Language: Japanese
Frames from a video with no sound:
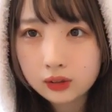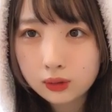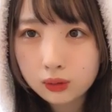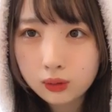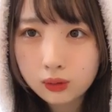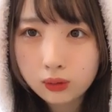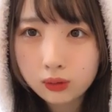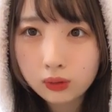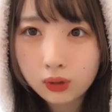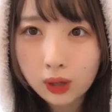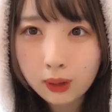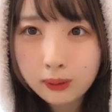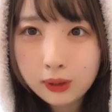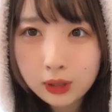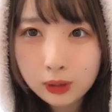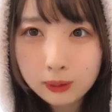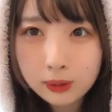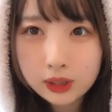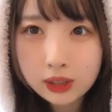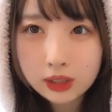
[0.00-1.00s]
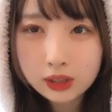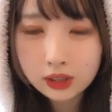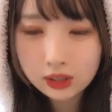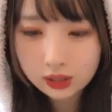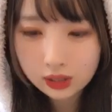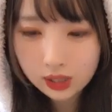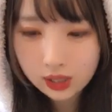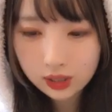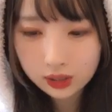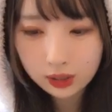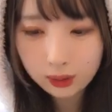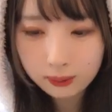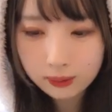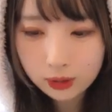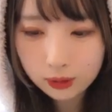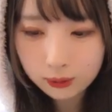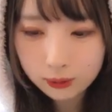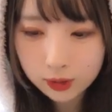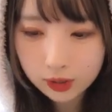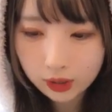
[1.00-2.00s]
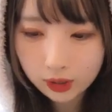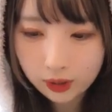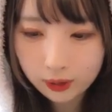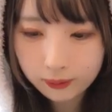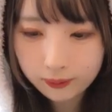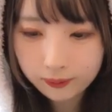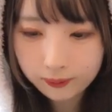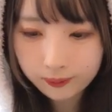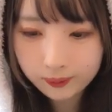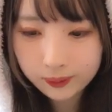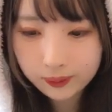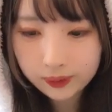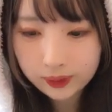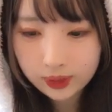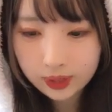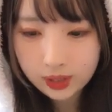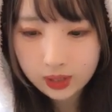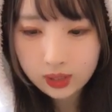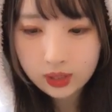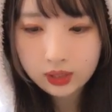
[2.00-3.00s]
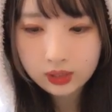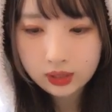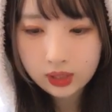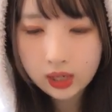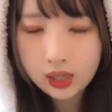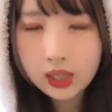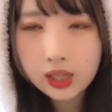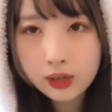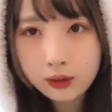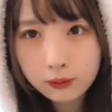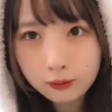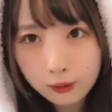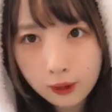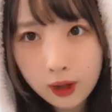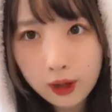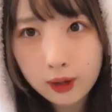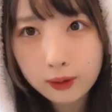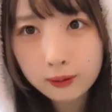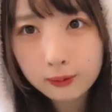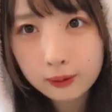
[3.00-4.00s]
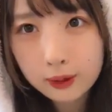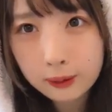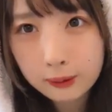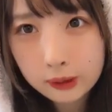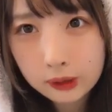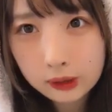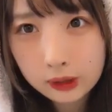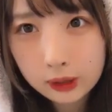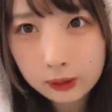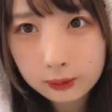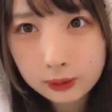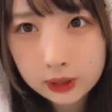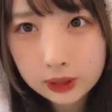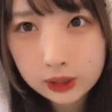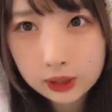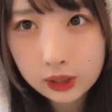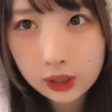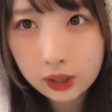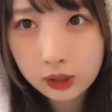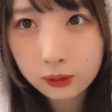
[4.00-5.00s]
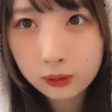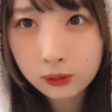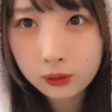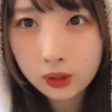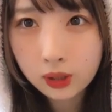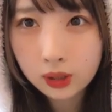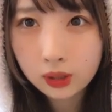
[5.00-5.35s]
そう髪伸びてたね髪伸びたナイアンは髪の毛短い方